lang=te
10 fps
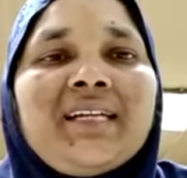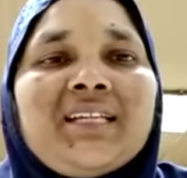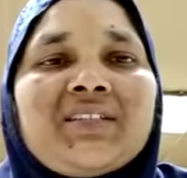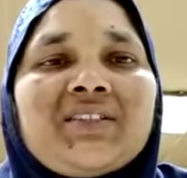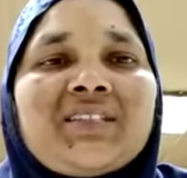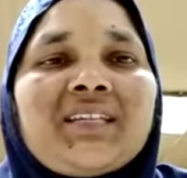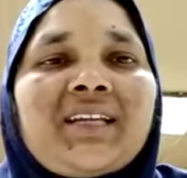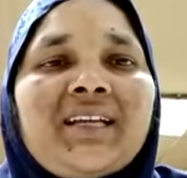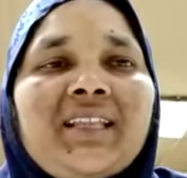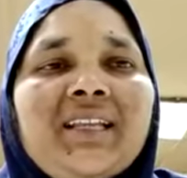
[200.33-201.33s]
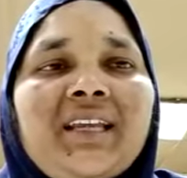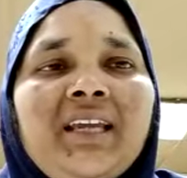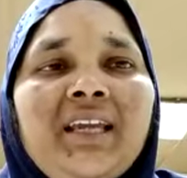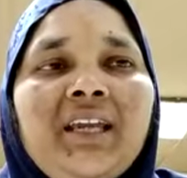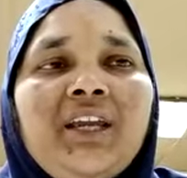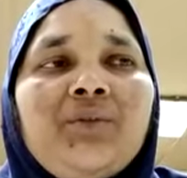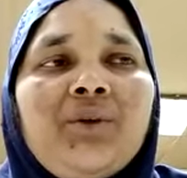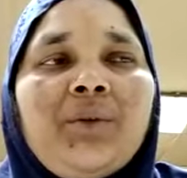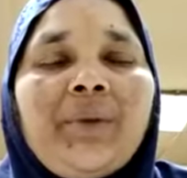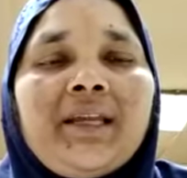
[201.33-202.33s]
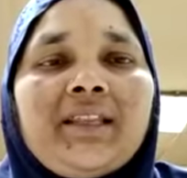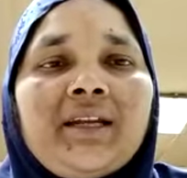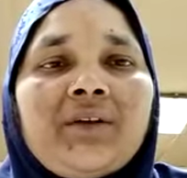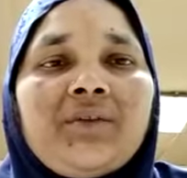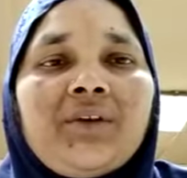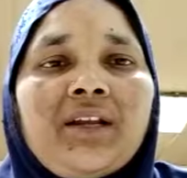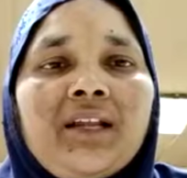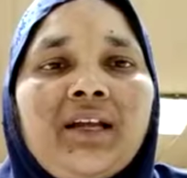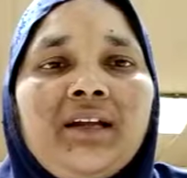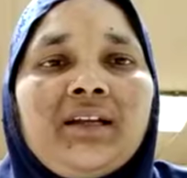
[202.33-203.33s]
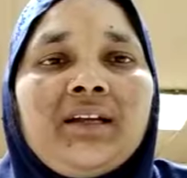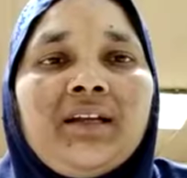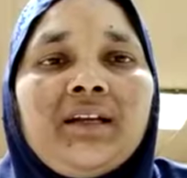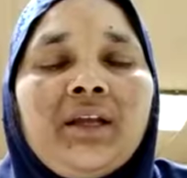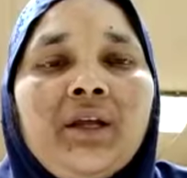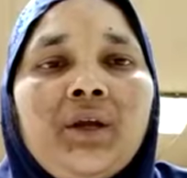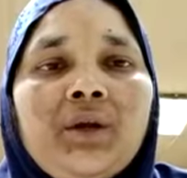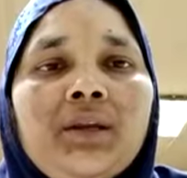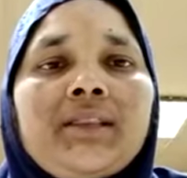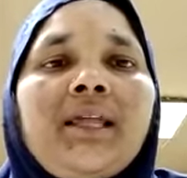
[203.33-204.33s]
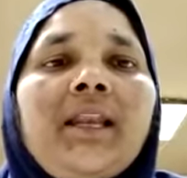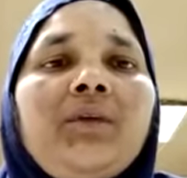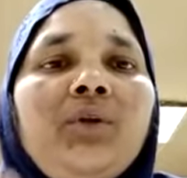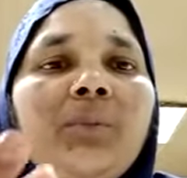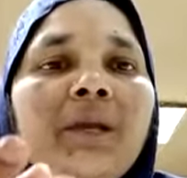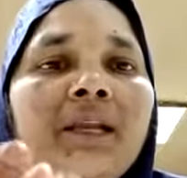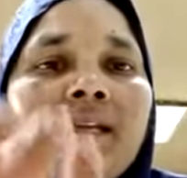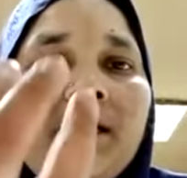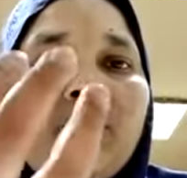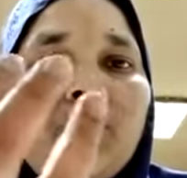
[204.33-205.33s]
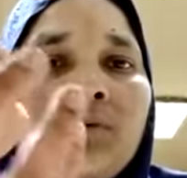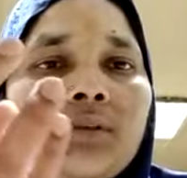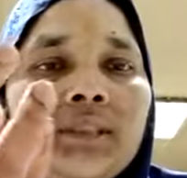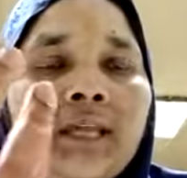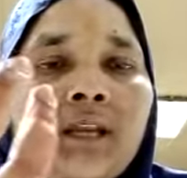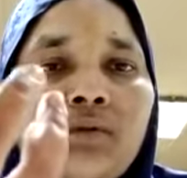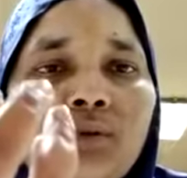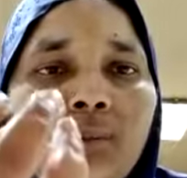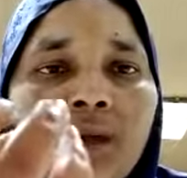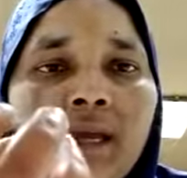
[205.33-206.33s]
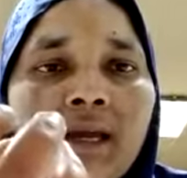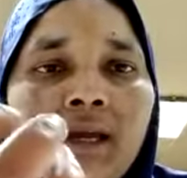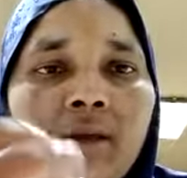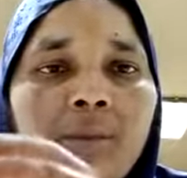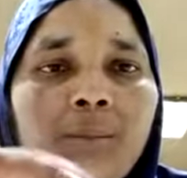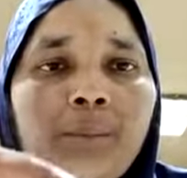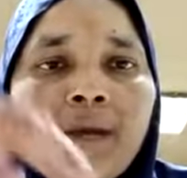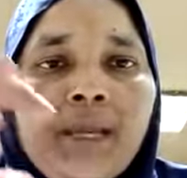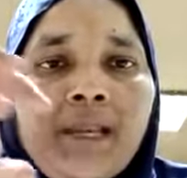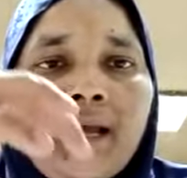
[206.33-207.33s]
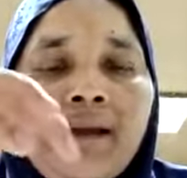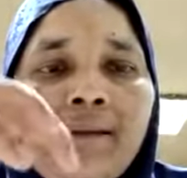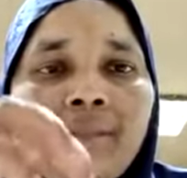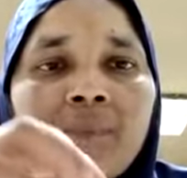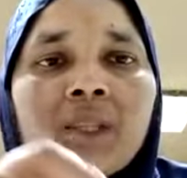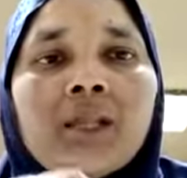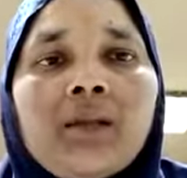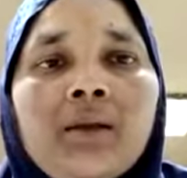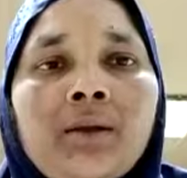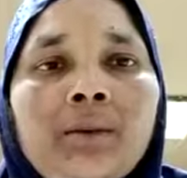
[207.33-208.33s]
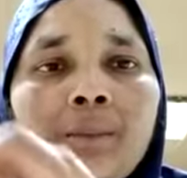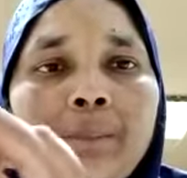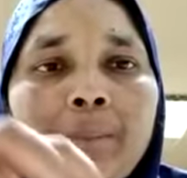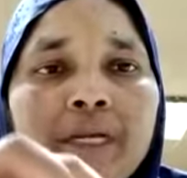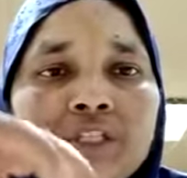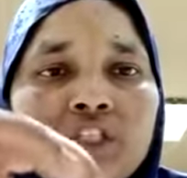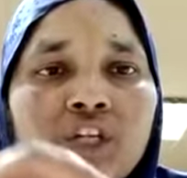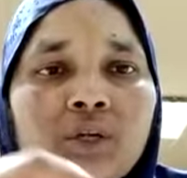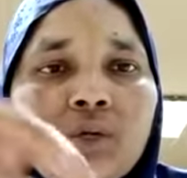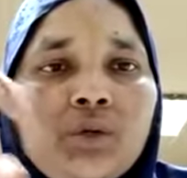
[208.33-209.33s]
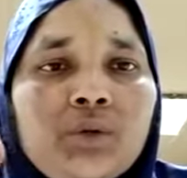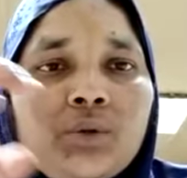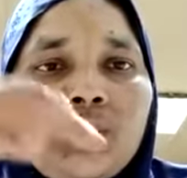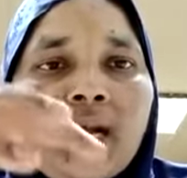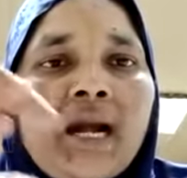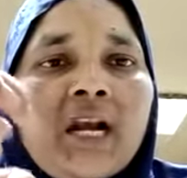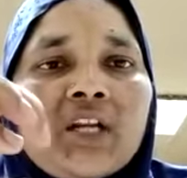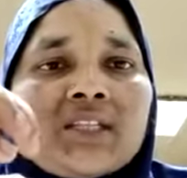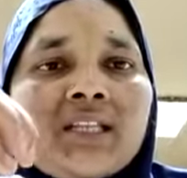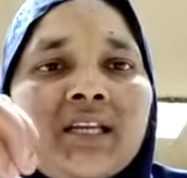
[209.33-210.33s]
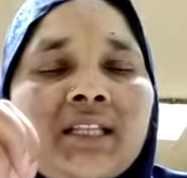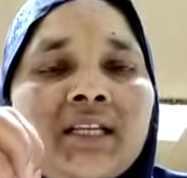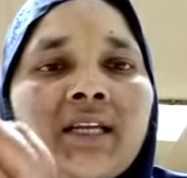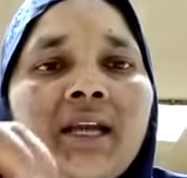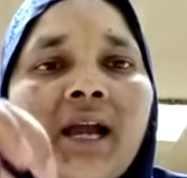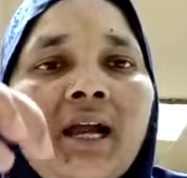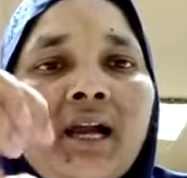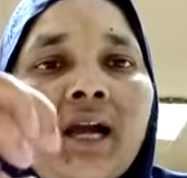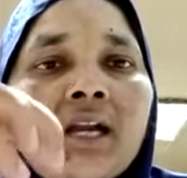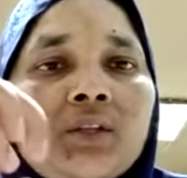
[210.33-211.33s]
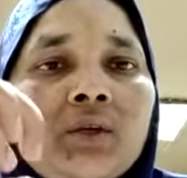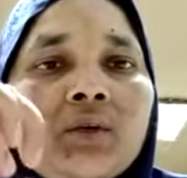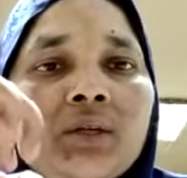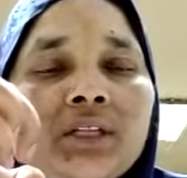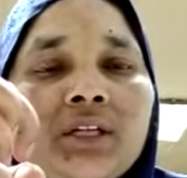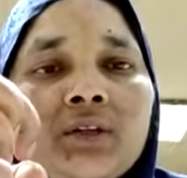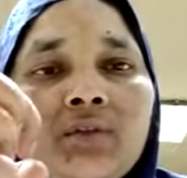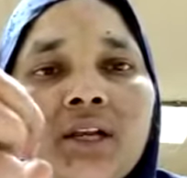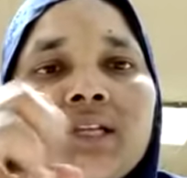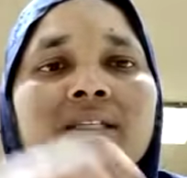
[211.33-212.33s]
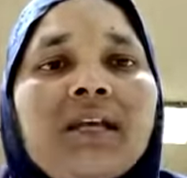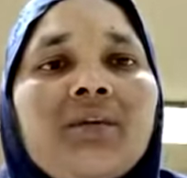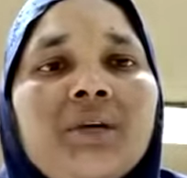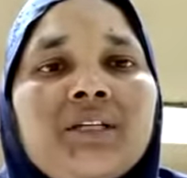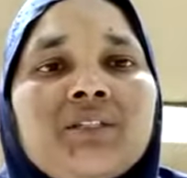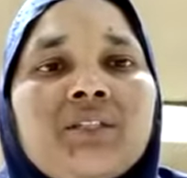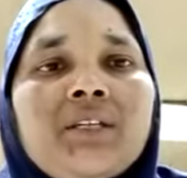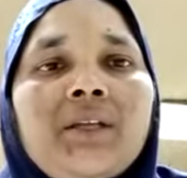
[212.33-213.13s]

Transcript: చూసారు కదండి ఈ ఉల్లిపాయ తినటం వల్ల తెల్ల ఉల్లిపాయ అంటే తెల్ల ఉల్లిపాయ పైన పచ్చ రంగులోను కాళ్ళు వస్తాయి కదండి ఆ కాళ్ళతో కూడా తినటం వల్ల చాలా మంచిదండి